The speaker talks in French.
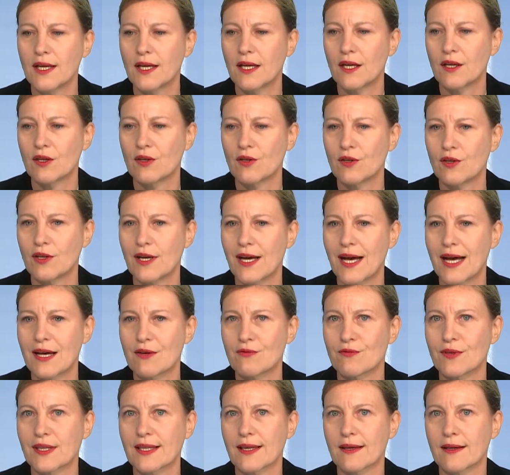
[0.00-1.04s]
euh,
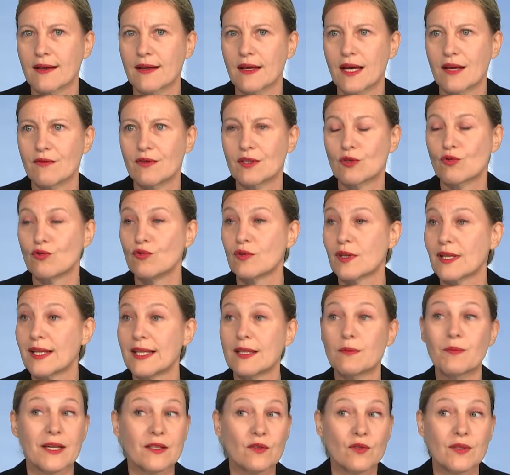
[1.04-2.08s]
avec, un, avec une
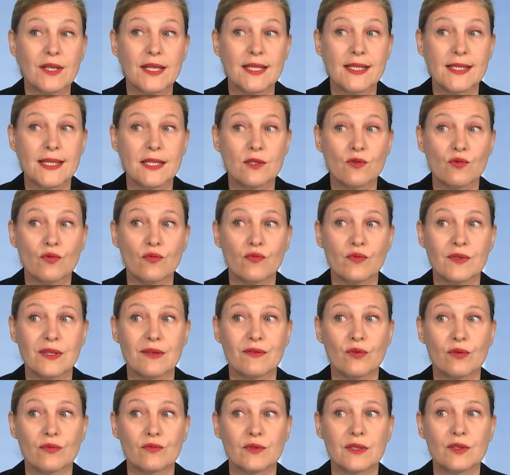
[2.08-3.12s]
clé de personnalisation, vous
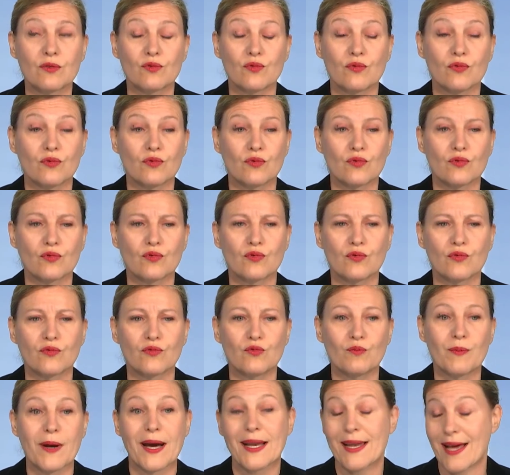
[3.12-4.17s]
avez envie qu'on
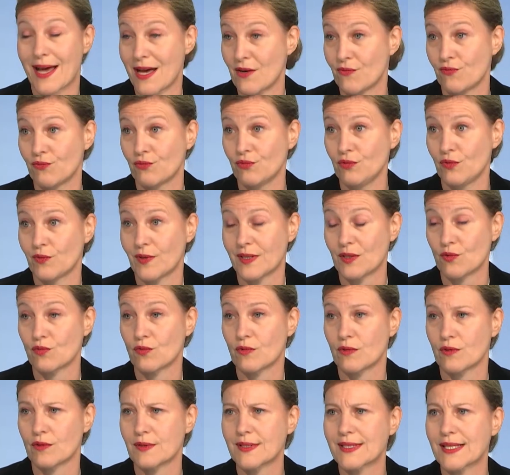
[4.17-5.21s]
vous parle à vous de
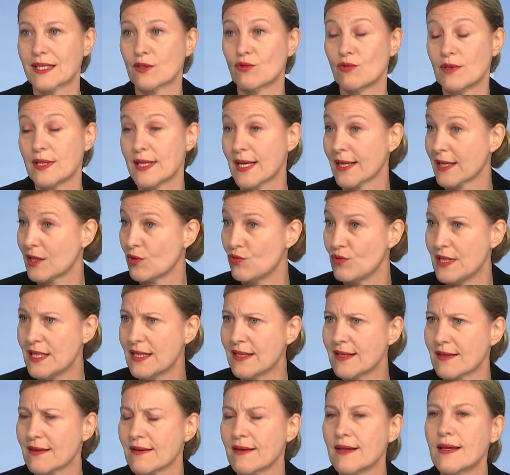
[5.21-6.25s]
façon euh, singulière et
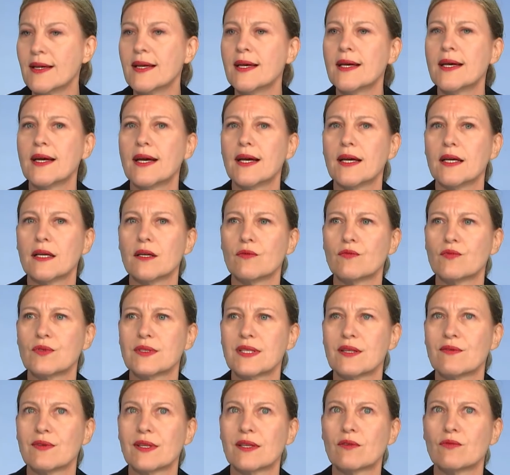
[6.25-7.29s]
unique. Euh,
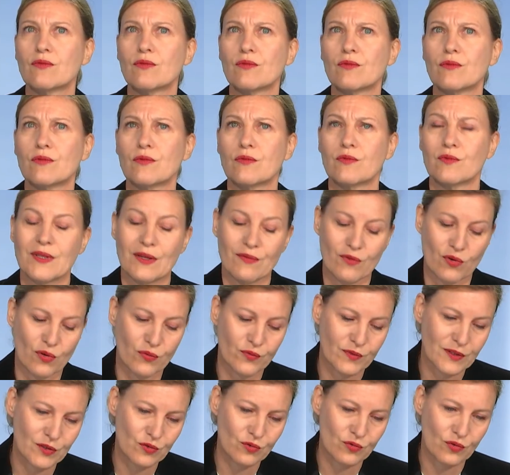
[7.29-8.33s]
vous, avez,
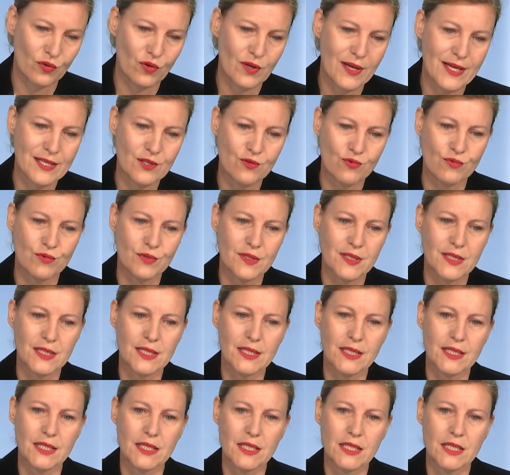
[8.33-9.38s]
envie d'une relation
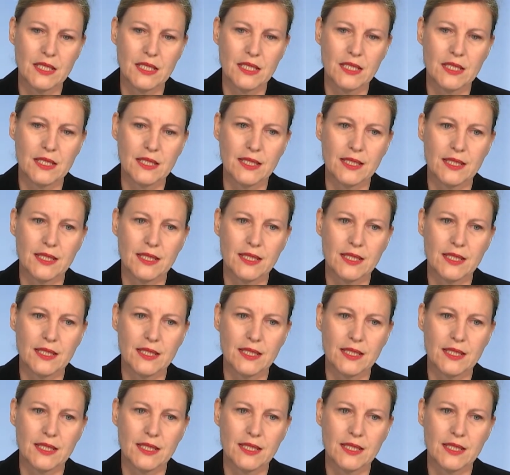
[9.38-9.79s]
aussi euh,